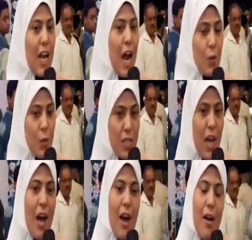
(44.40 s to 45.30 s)
جهاز
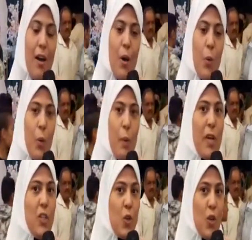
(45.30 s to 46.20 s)
العروسه
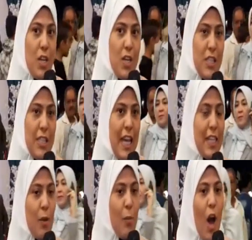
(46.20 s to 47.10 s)
وبشكر
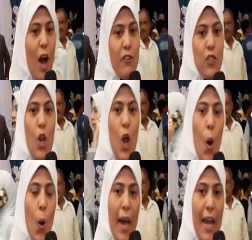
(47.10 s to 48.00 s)
سياده المحافظ اللي
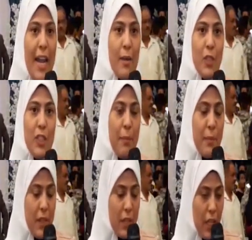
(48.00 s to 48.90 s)
هو خلاني من
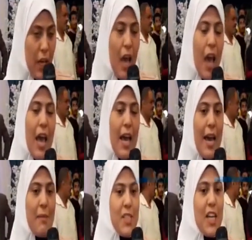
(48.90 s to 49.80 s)
ضمن
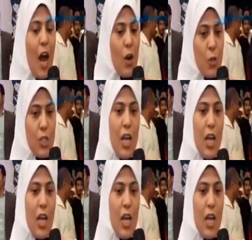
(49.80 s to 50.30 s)
ال50